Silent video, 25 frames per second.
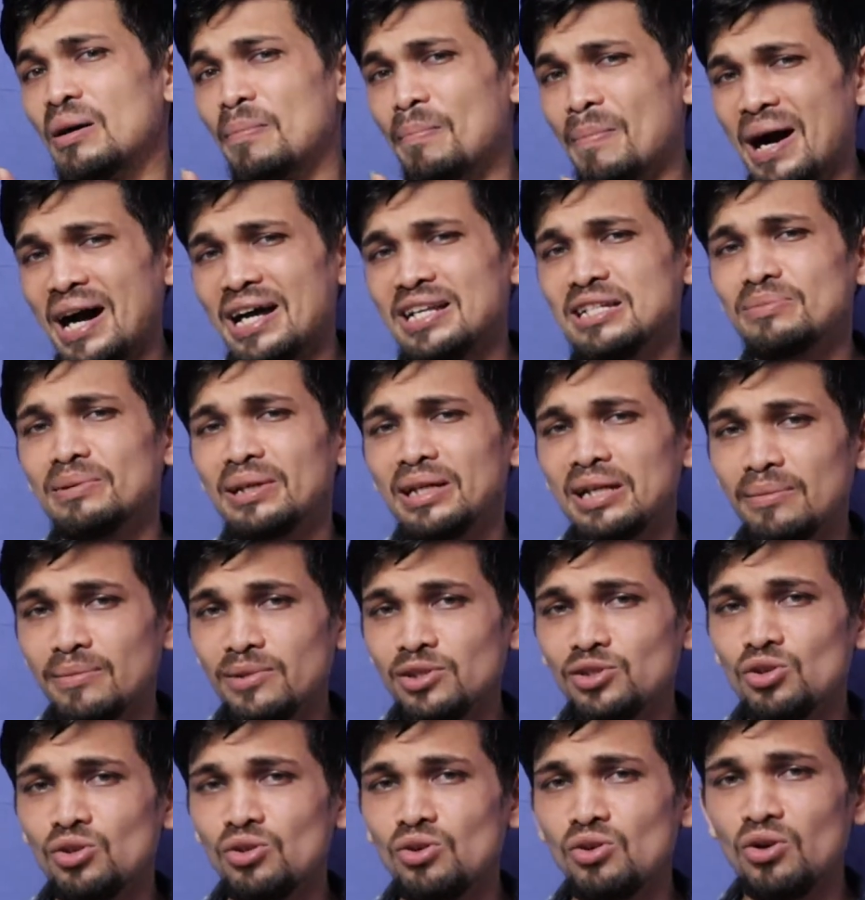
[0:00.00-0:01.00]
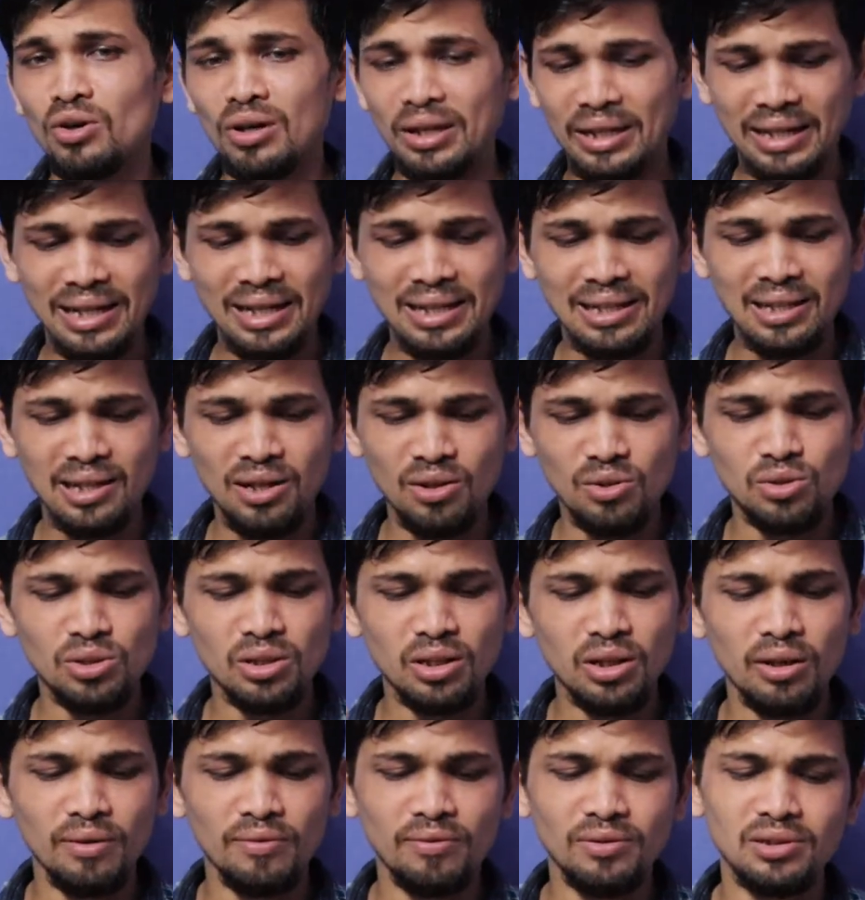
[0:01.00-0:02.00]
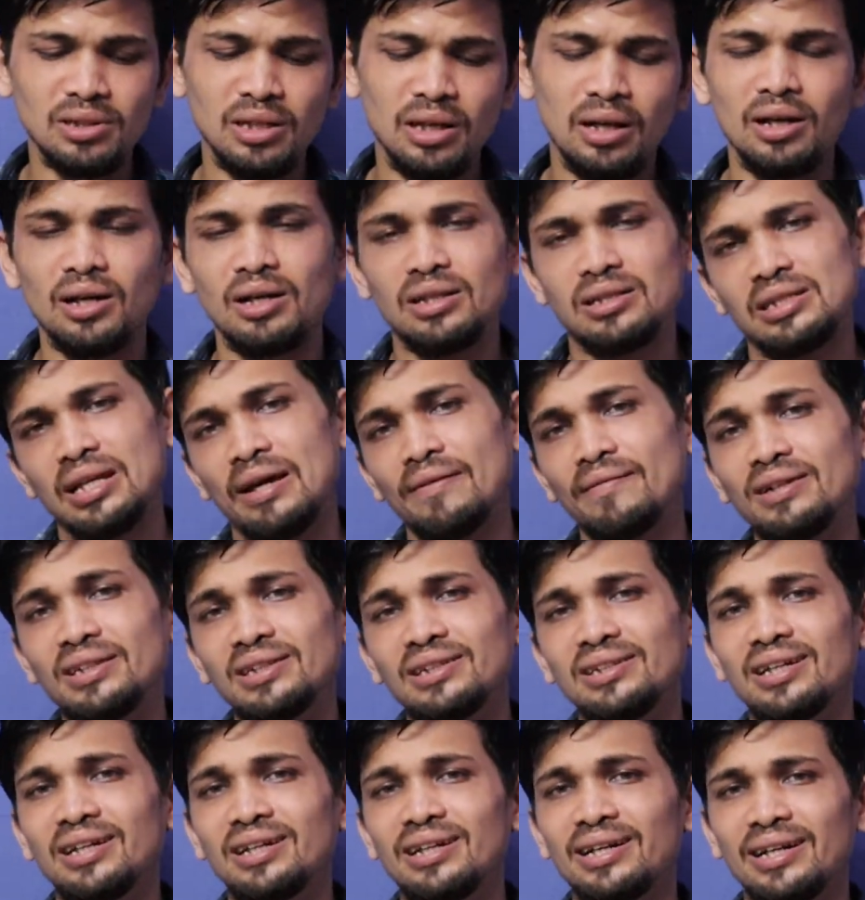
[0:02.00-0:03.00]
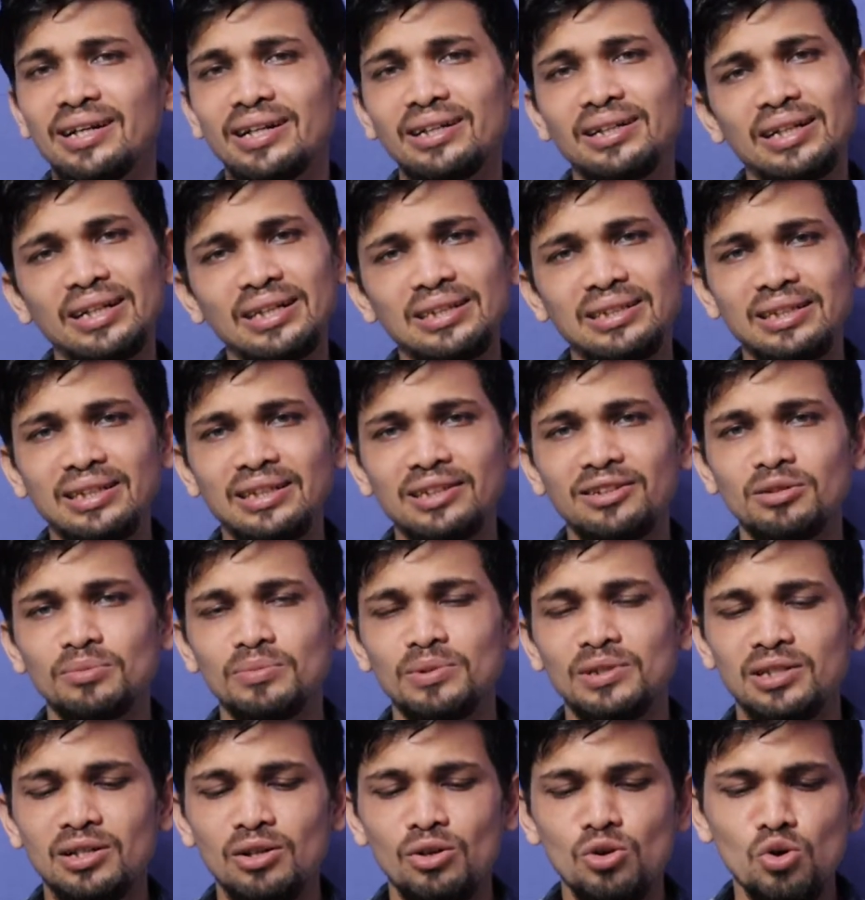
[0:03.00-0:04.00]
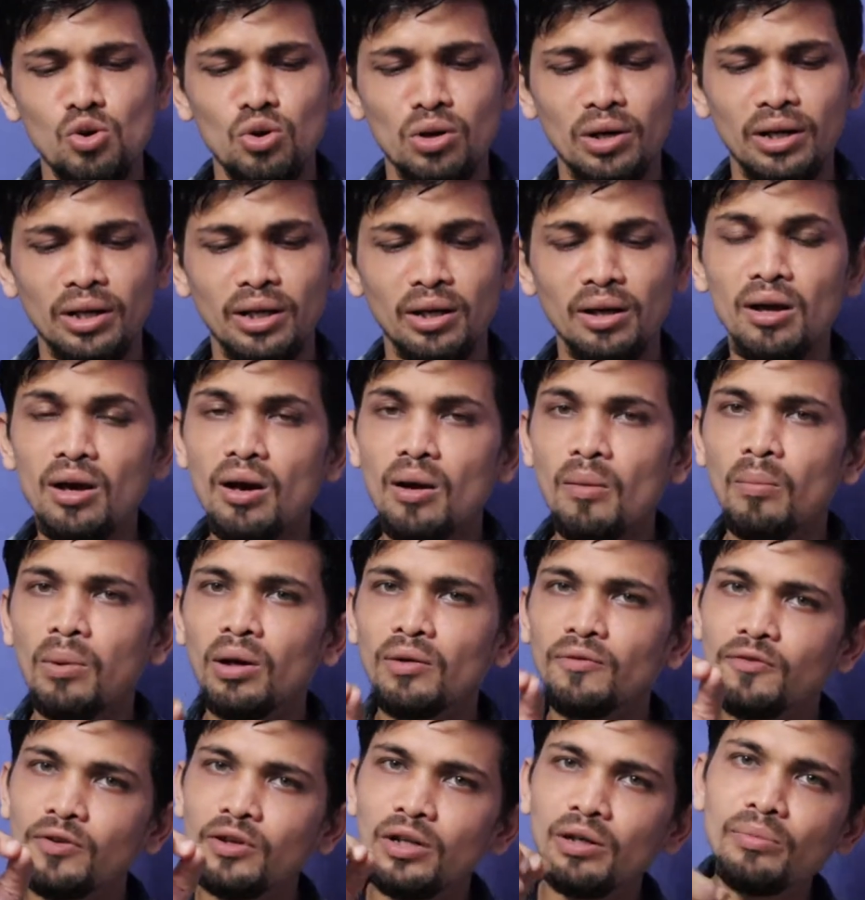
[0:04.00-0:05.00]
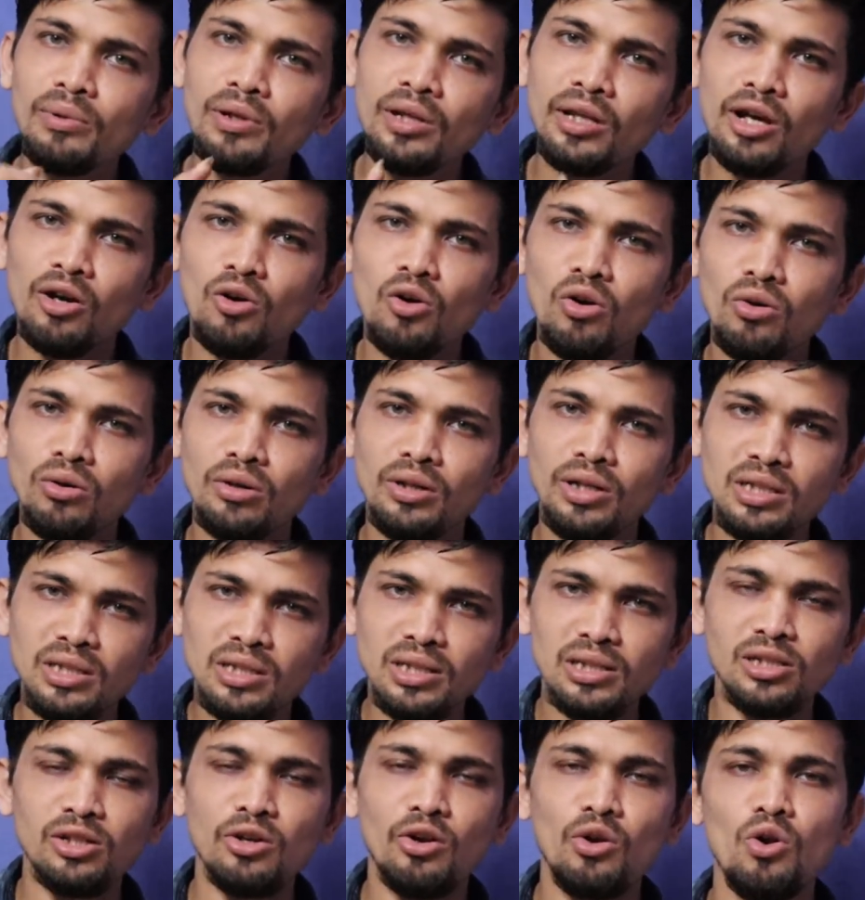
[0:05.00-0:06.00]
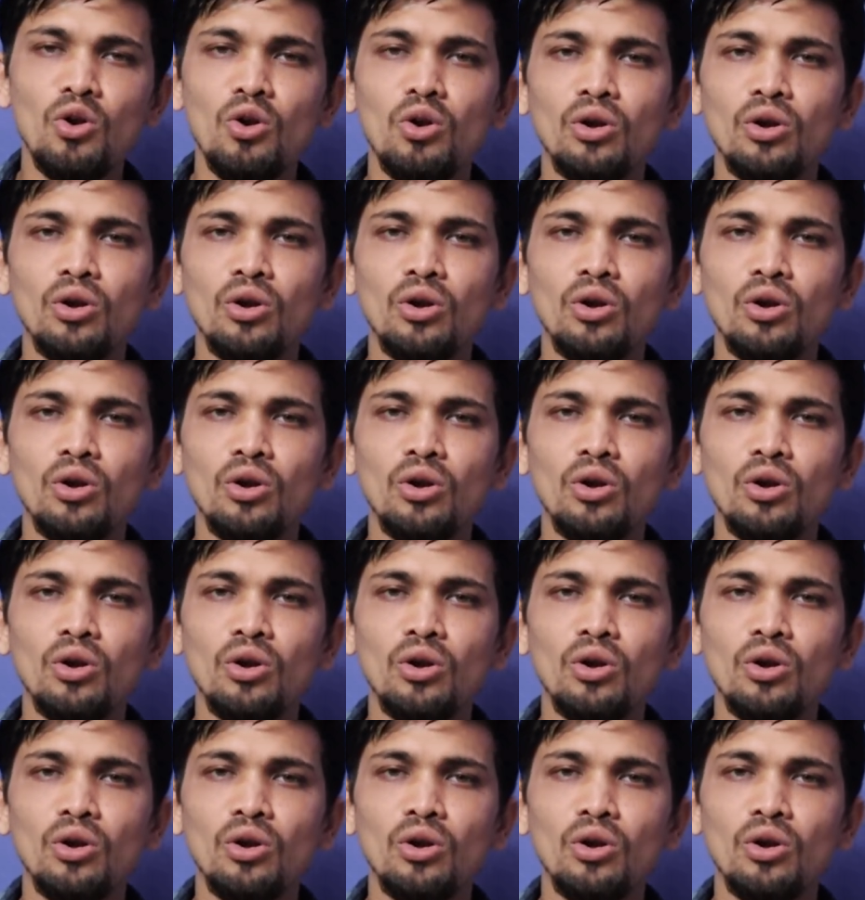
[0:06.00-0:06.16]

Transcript: मार्च महीने में जो लो किया था ना उसने सेवनटीन हंड्रेड एंड एटी एट रुपीज़ का लो करके बट फिर भी देखो नीचे से